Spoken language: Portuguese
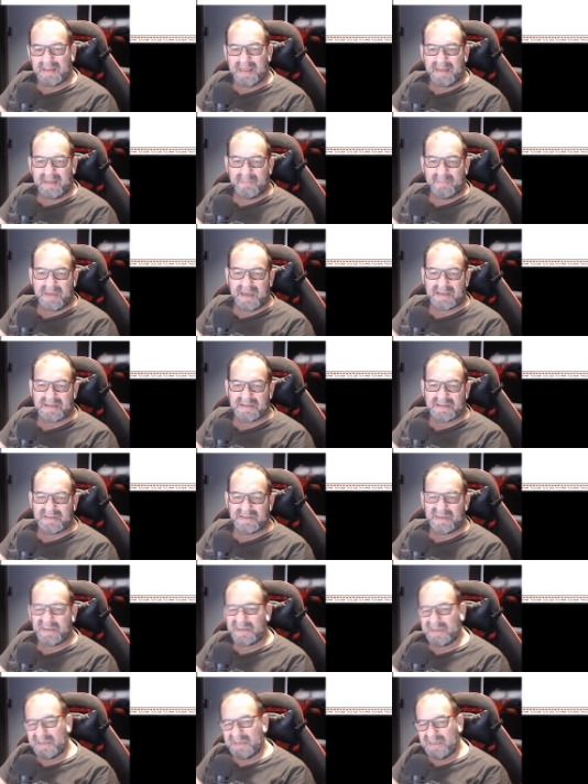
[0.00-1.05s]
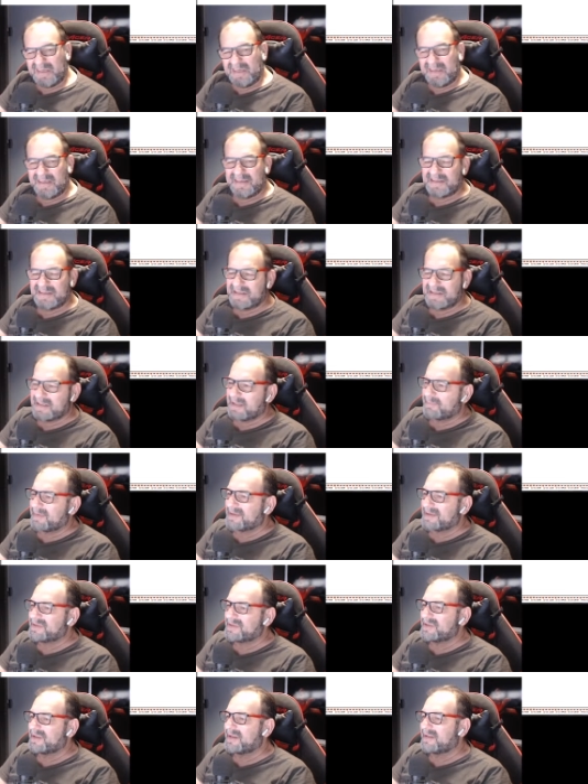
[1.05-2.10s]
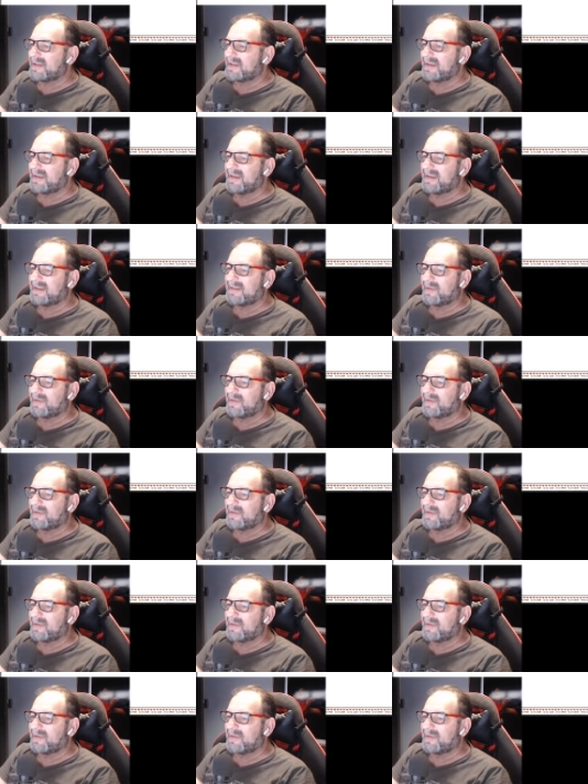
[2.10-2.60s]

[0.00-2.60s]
aí a média de 15, tá patinando aí,